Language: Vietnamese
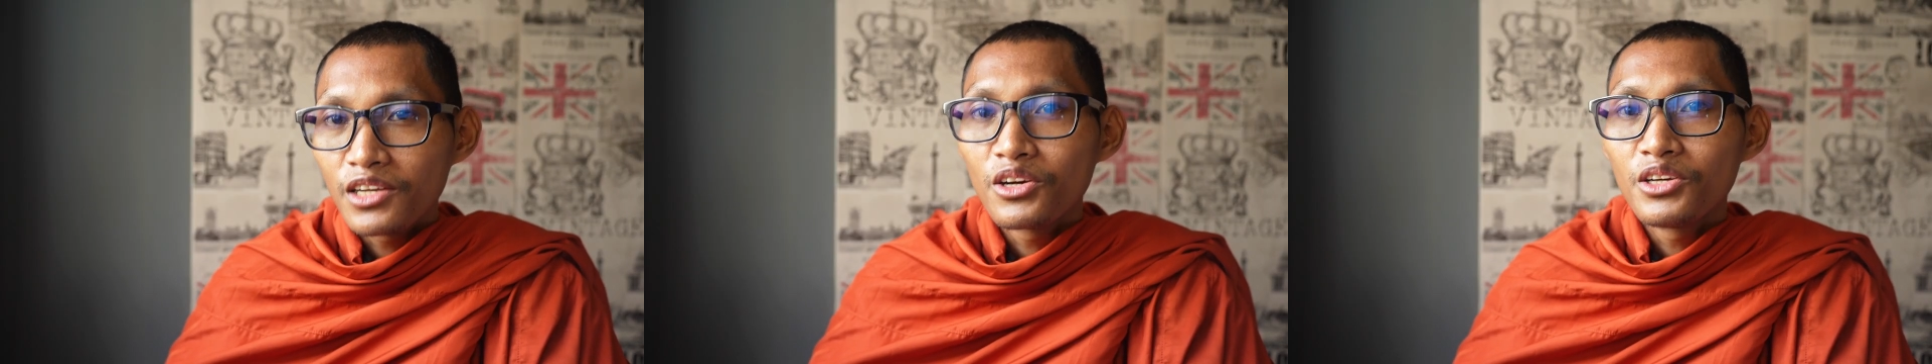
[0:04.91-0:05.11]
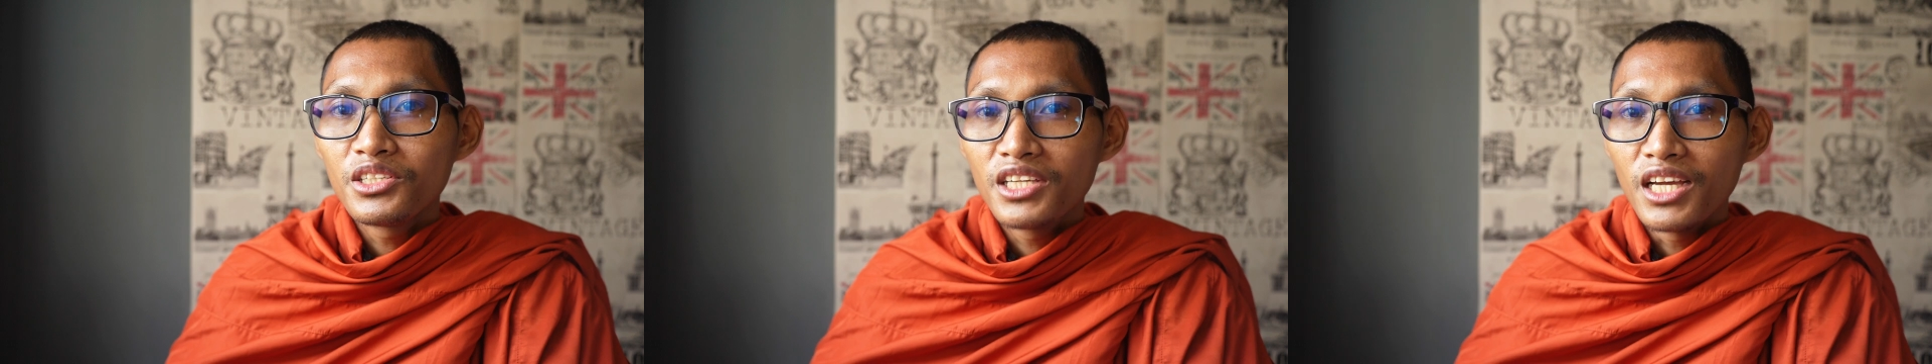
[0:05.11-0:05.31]

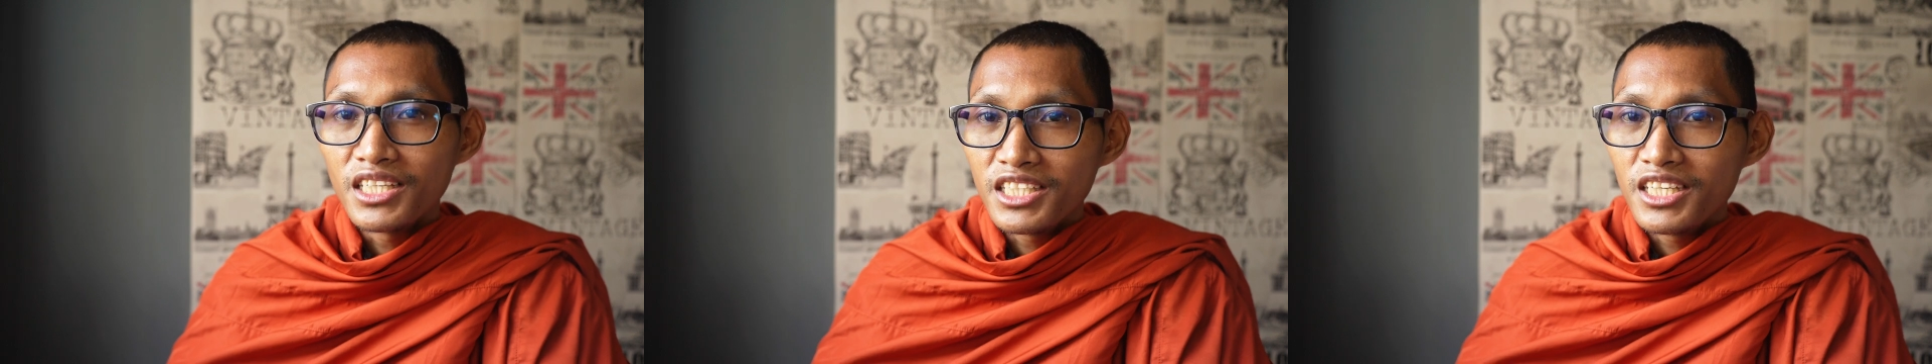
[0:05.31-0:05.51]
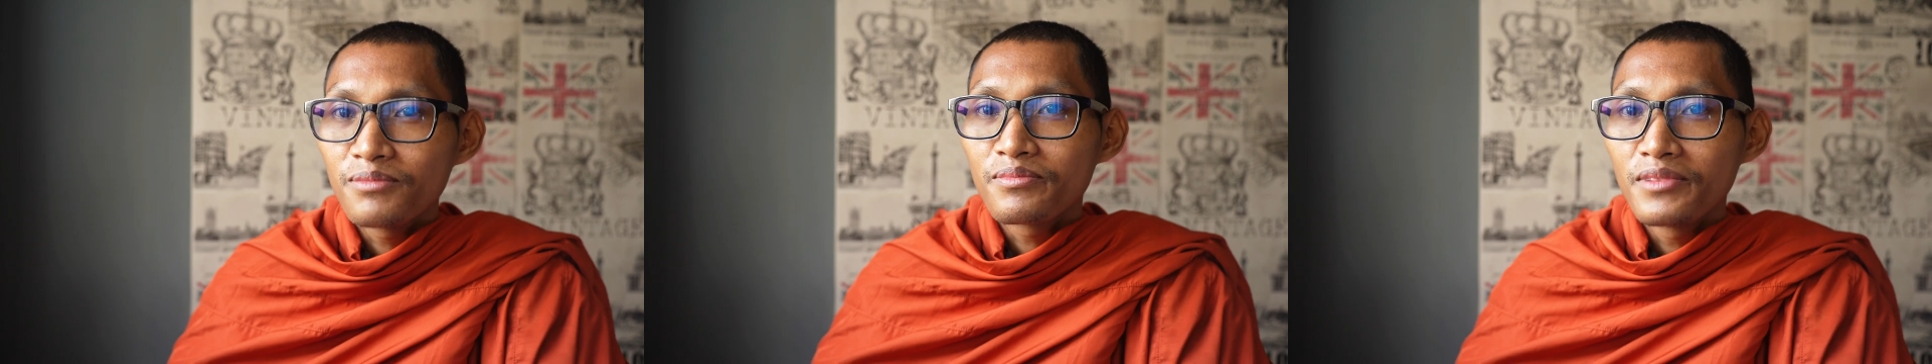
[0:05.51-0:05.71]
coi chỉ là
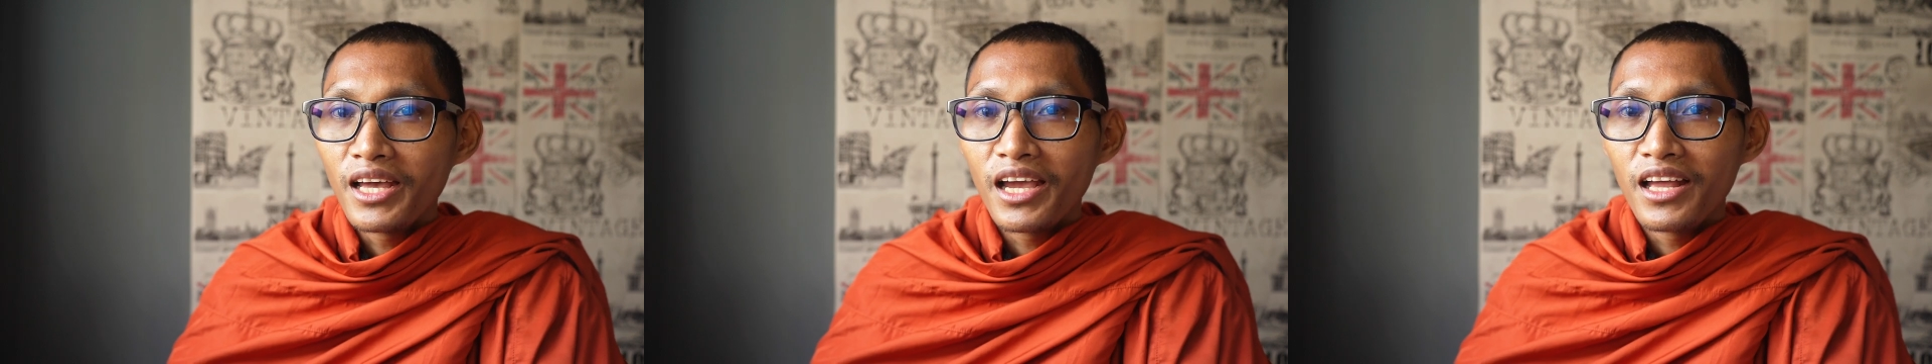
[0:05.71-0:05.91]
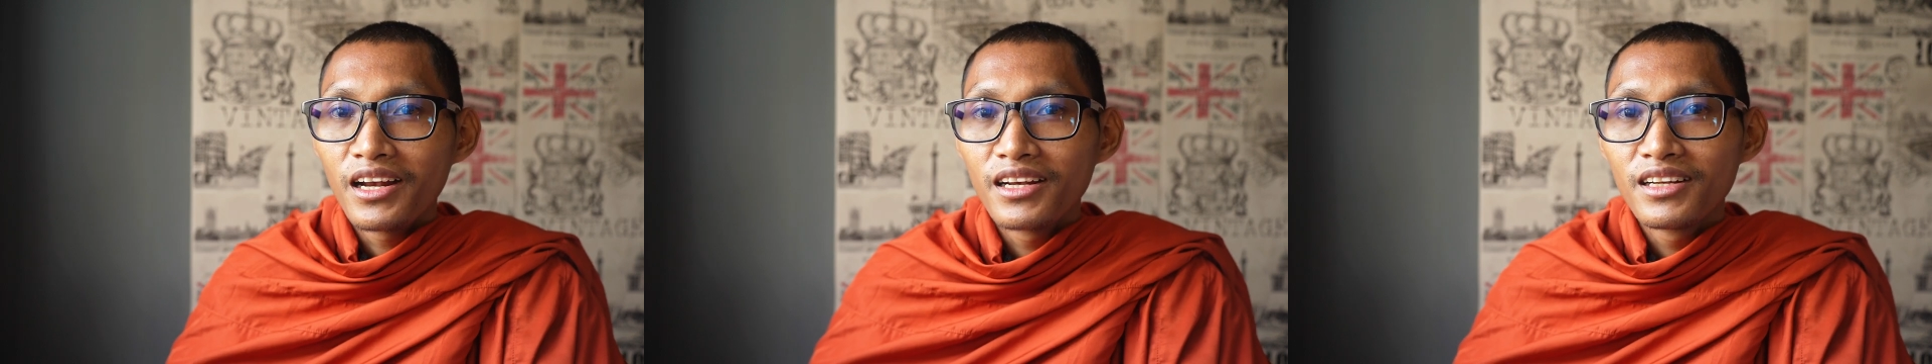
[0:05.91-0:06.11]
chip
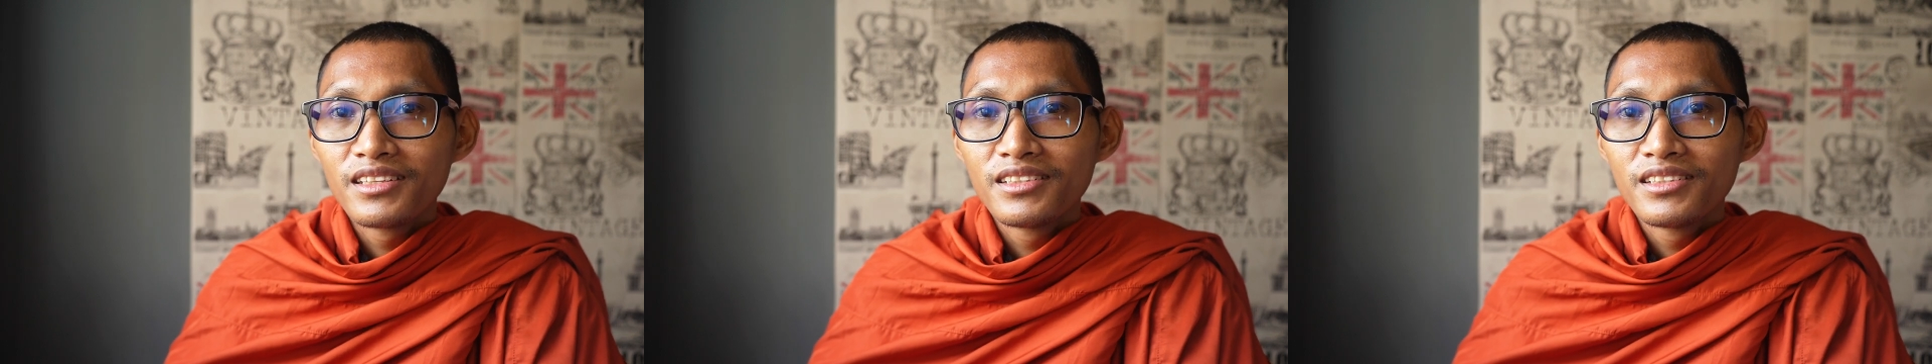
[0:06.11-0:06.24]
đa